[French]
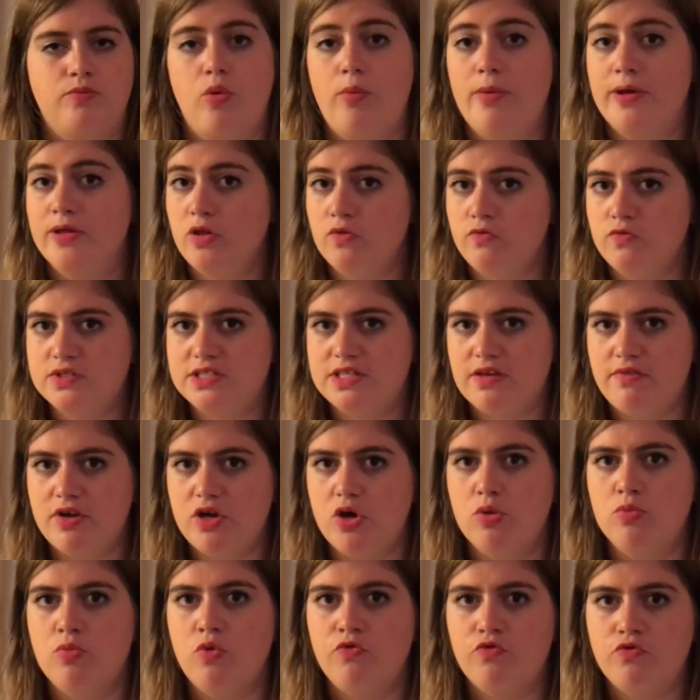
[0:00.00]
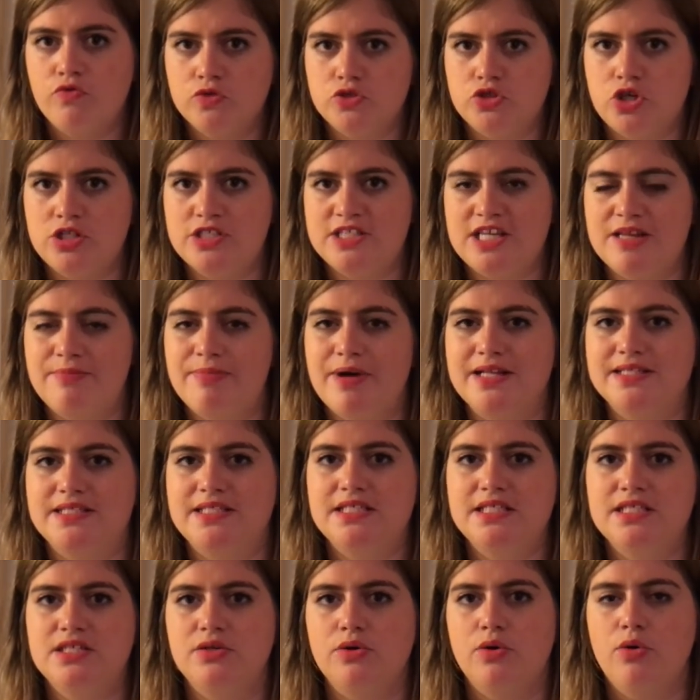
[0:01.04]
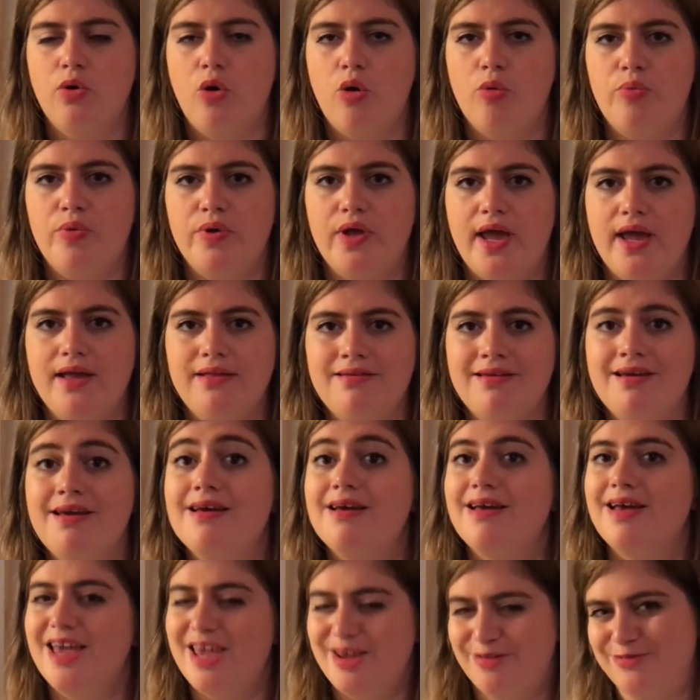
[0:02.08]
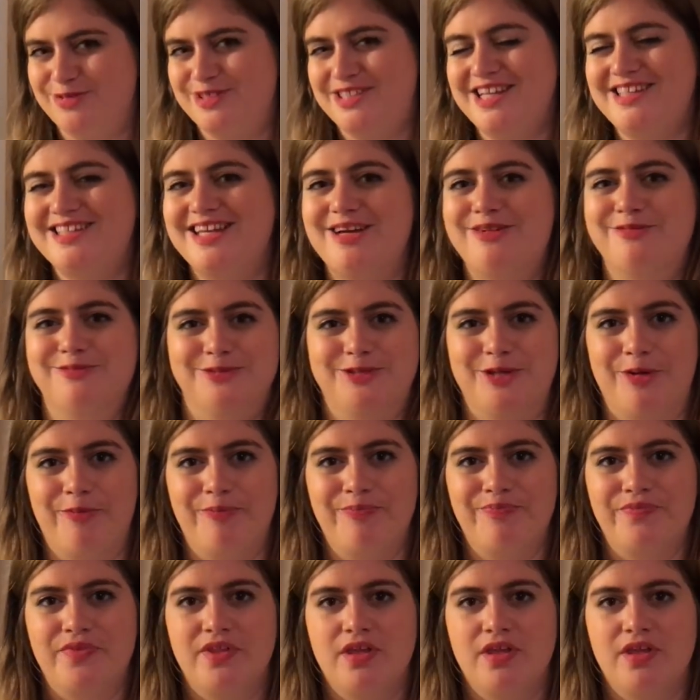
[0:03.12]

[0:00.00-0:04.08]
Bon, maintenant, vous savez comment fonctionne cette pratique européenne et vous êtes très content.